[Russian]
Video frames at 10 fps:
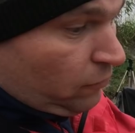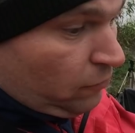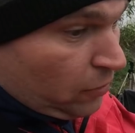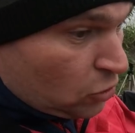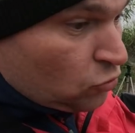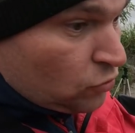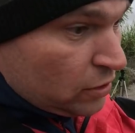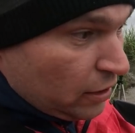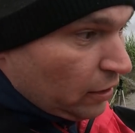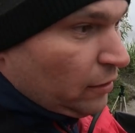между
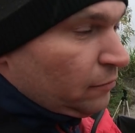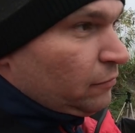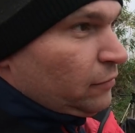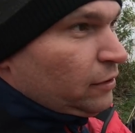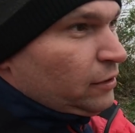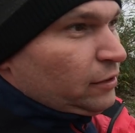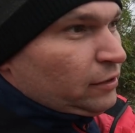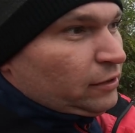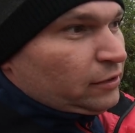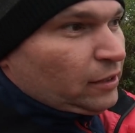делом,
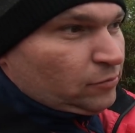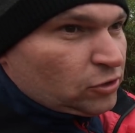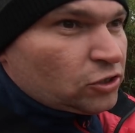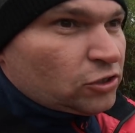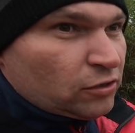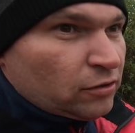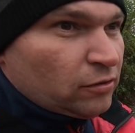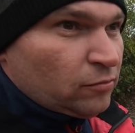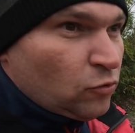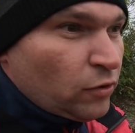там
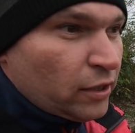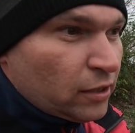же море,